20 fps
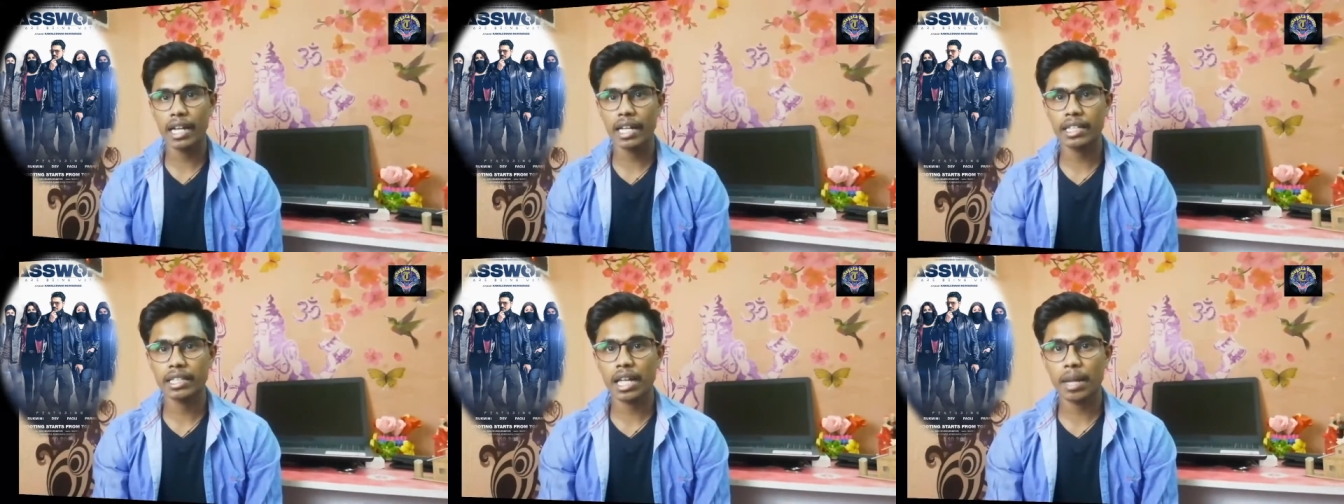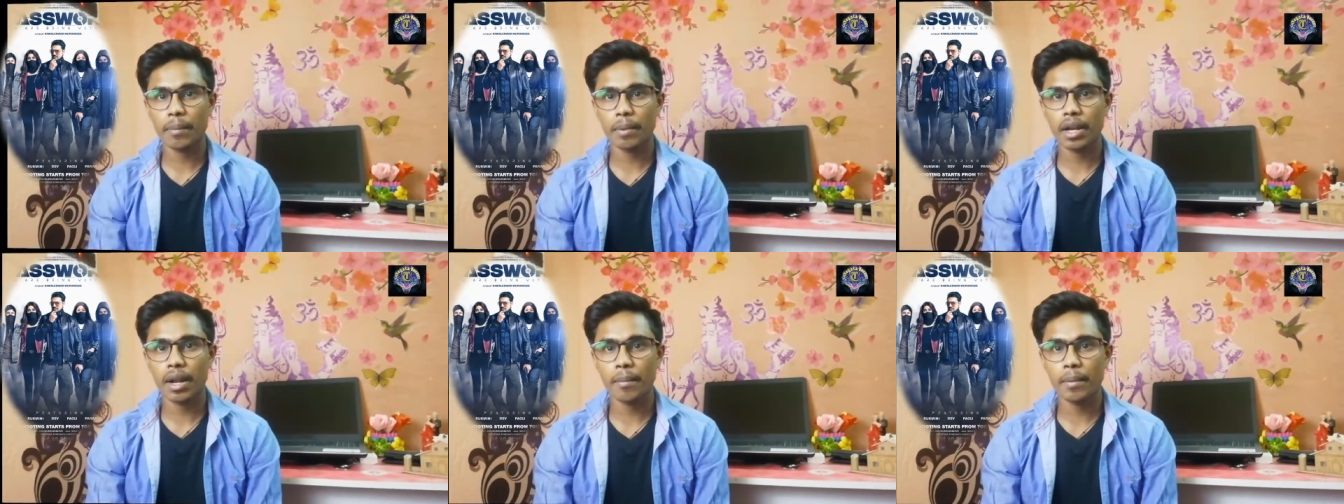আগে
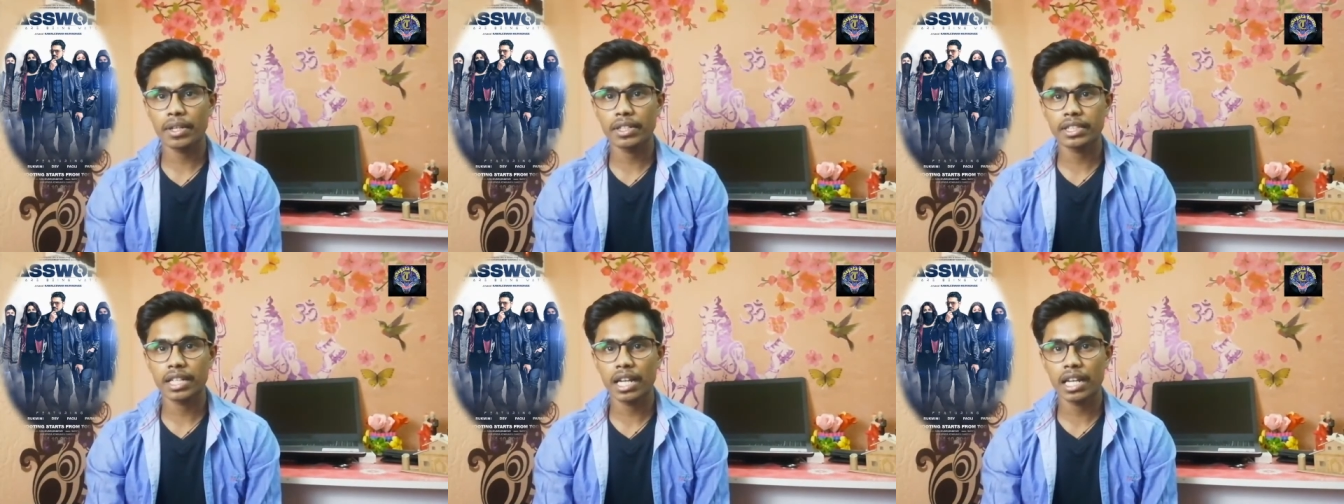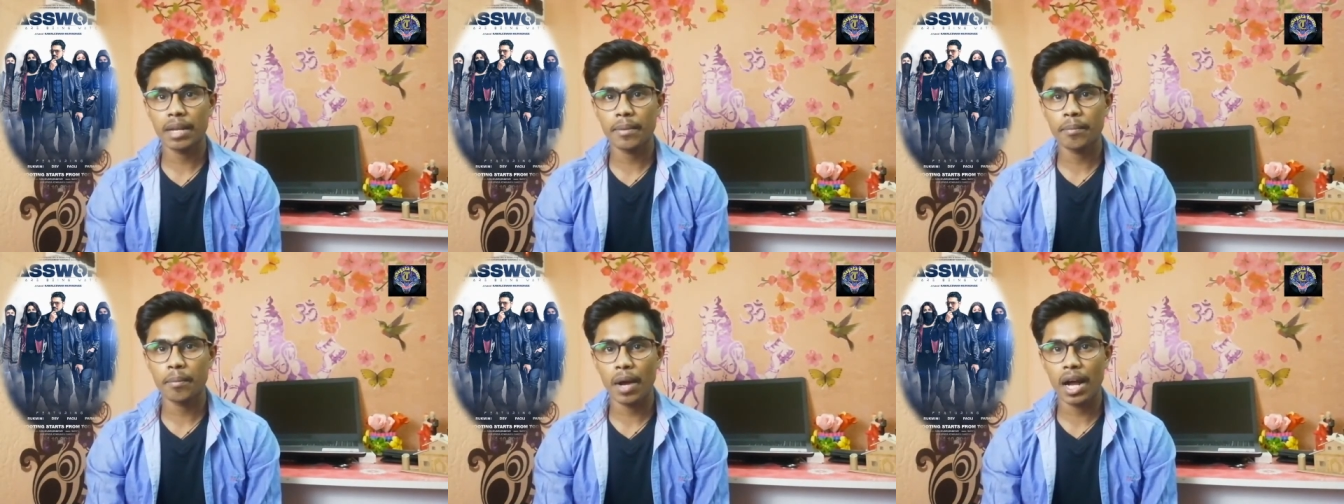তারপর আমরা
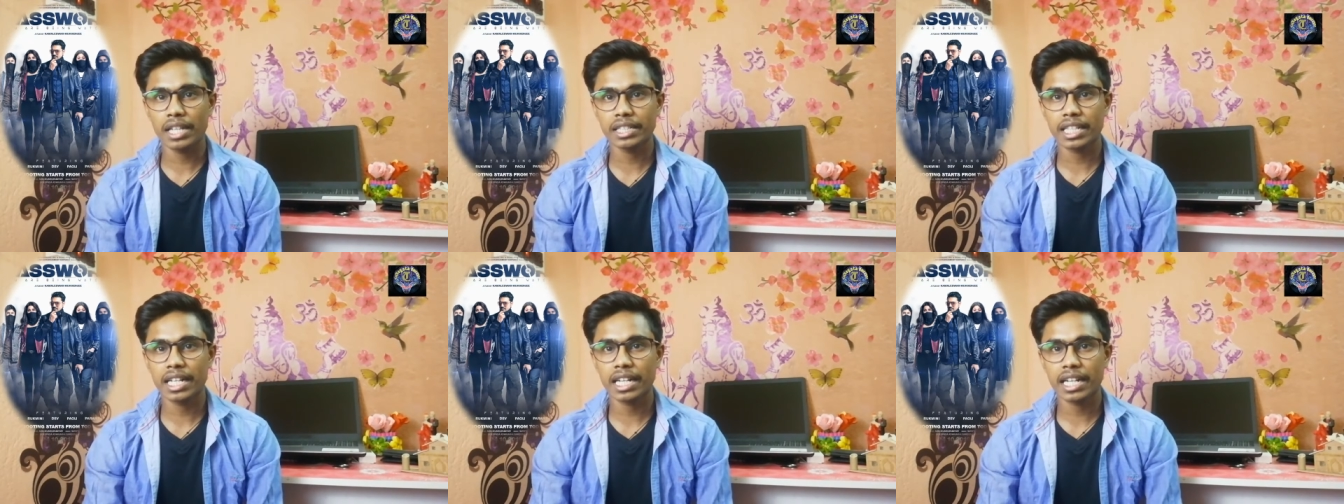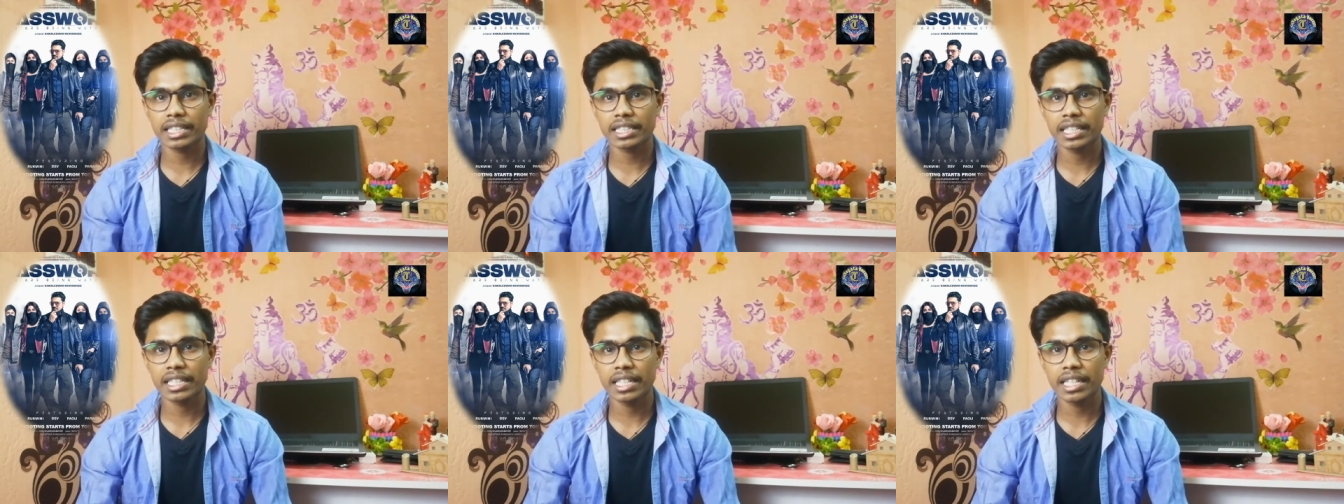জানলাম মাঝ
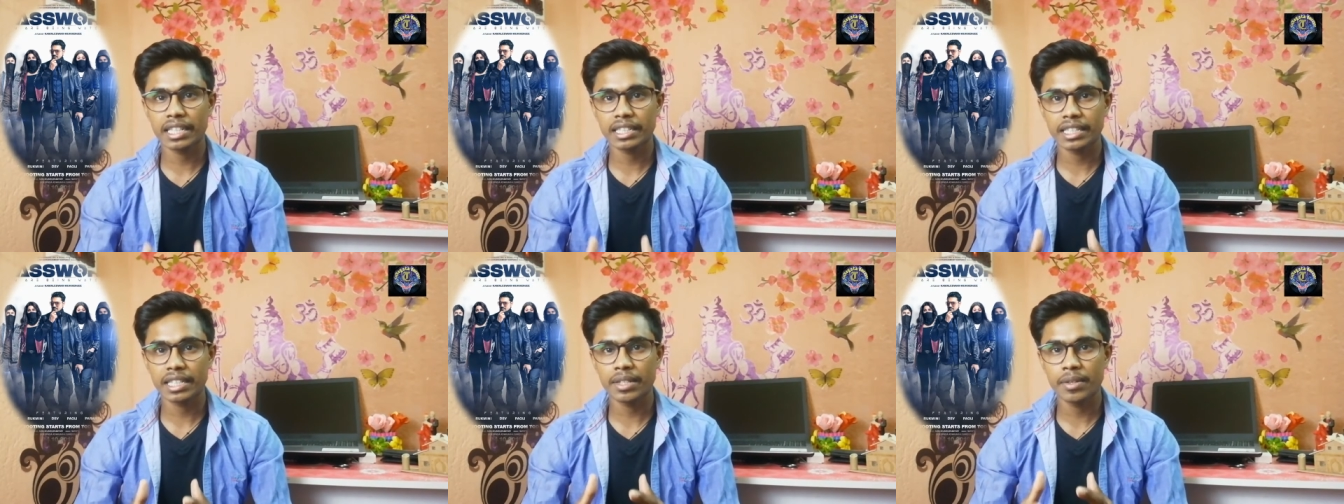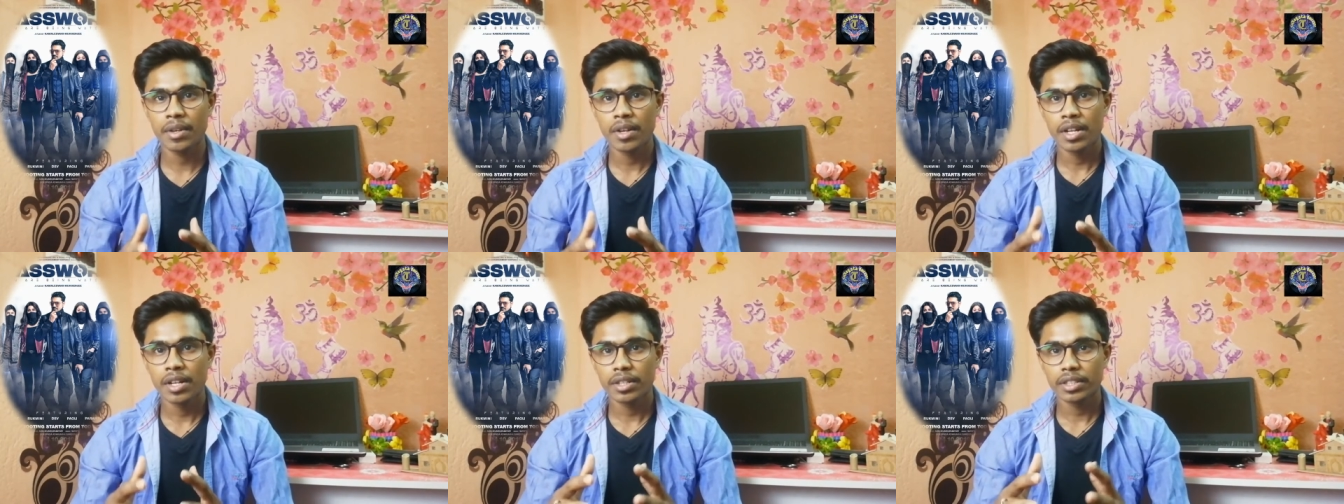আকাশের একটি
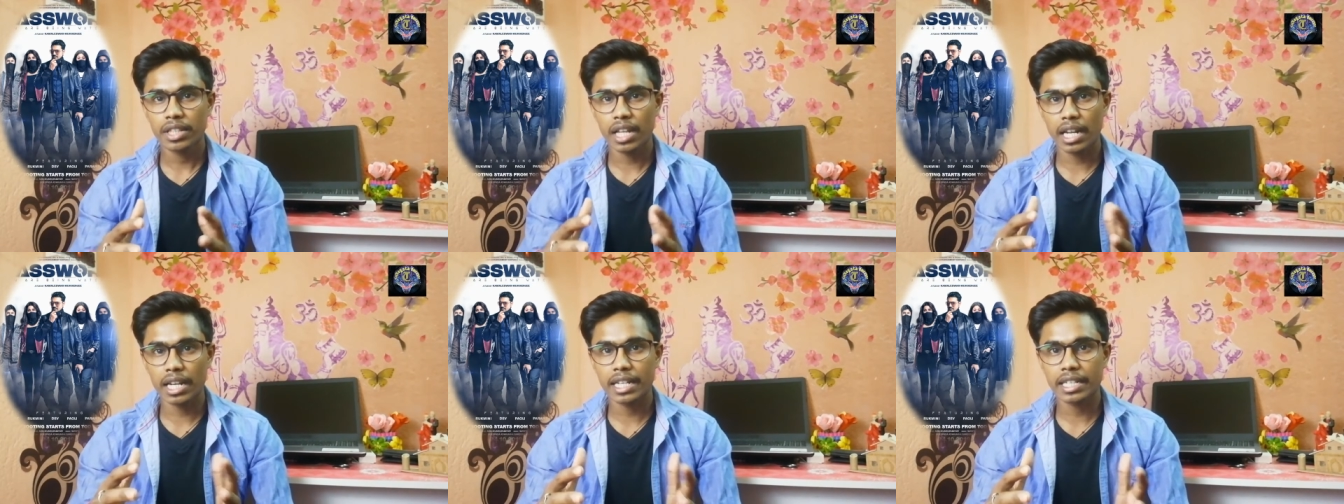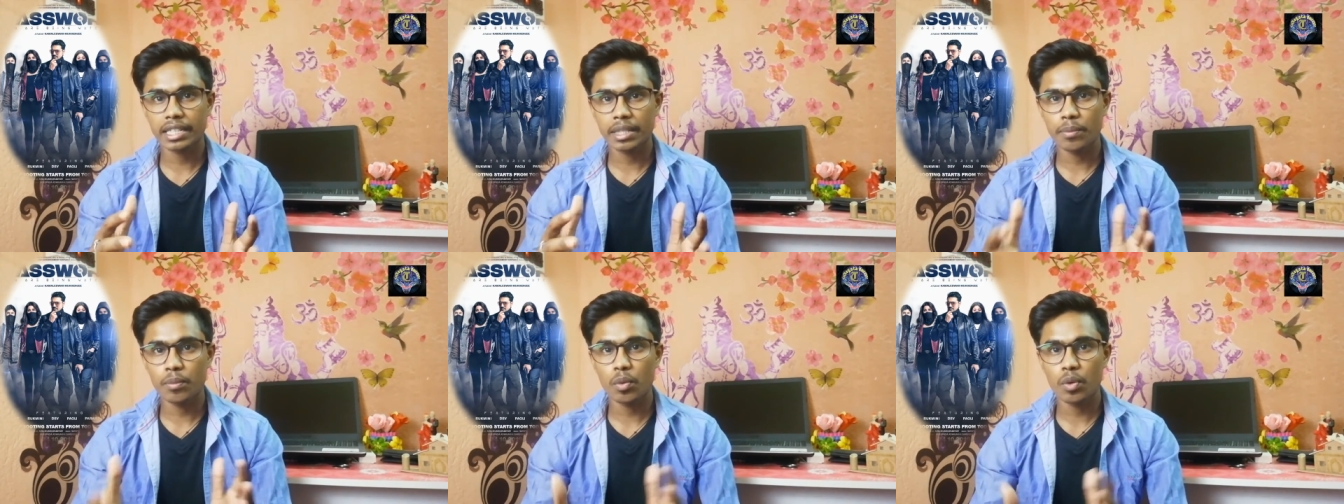তার
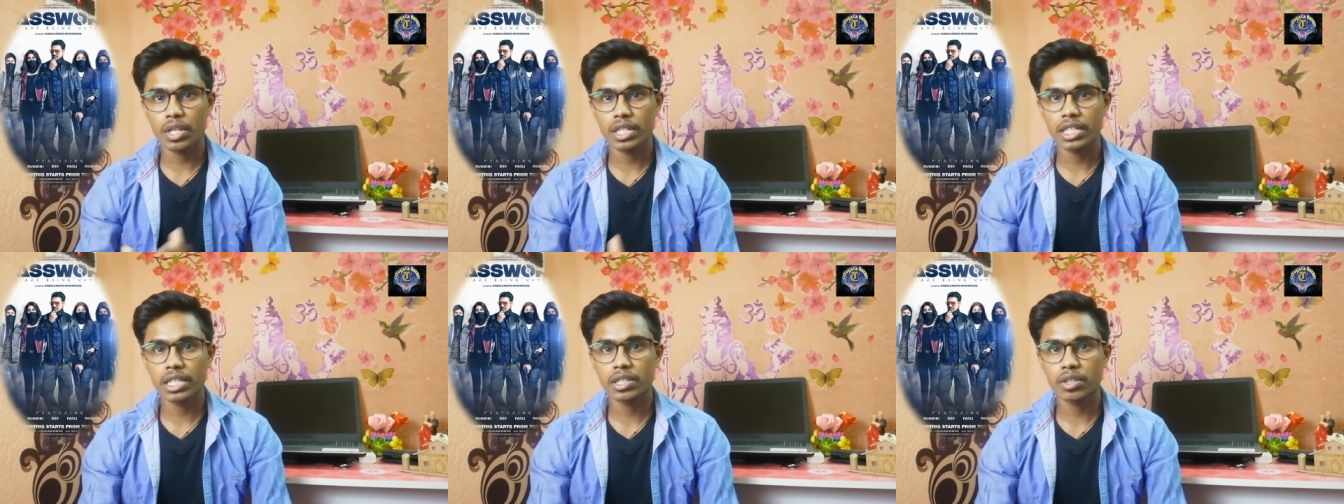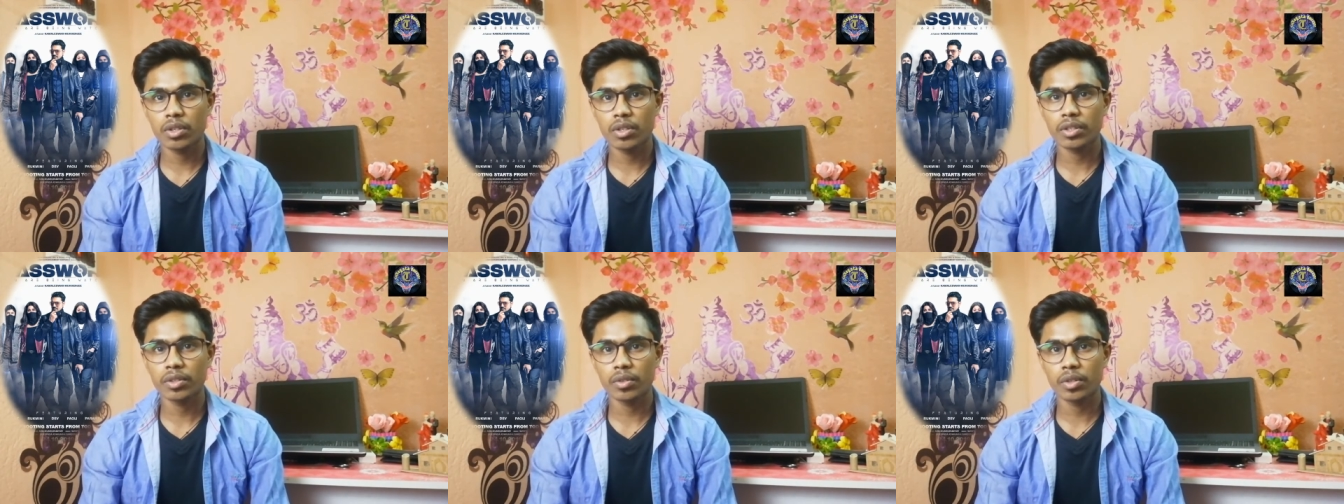একটি বই
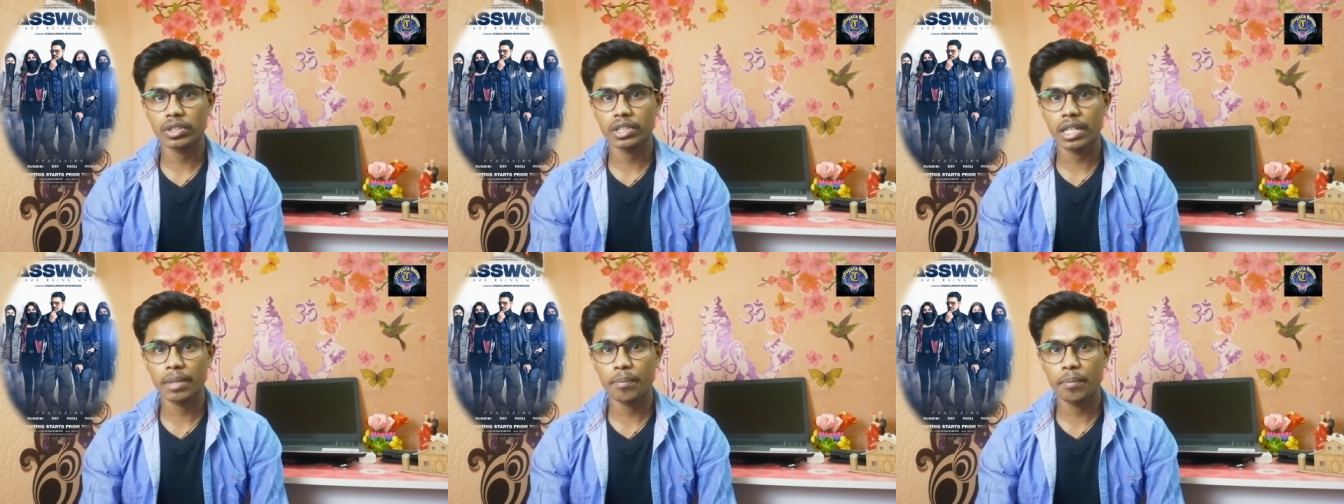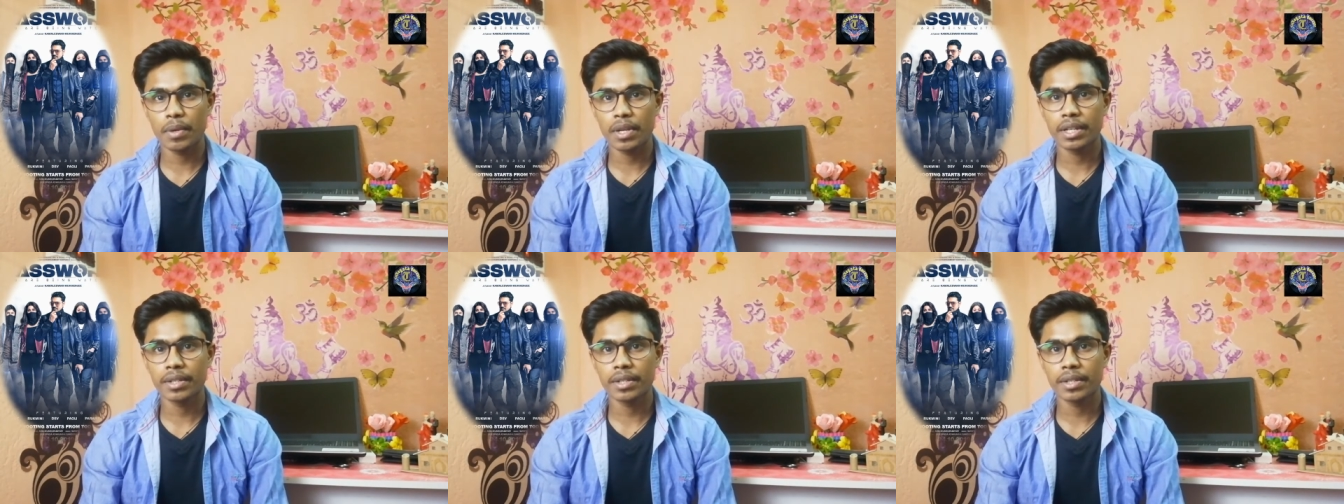এসেছিল অর্থাৎ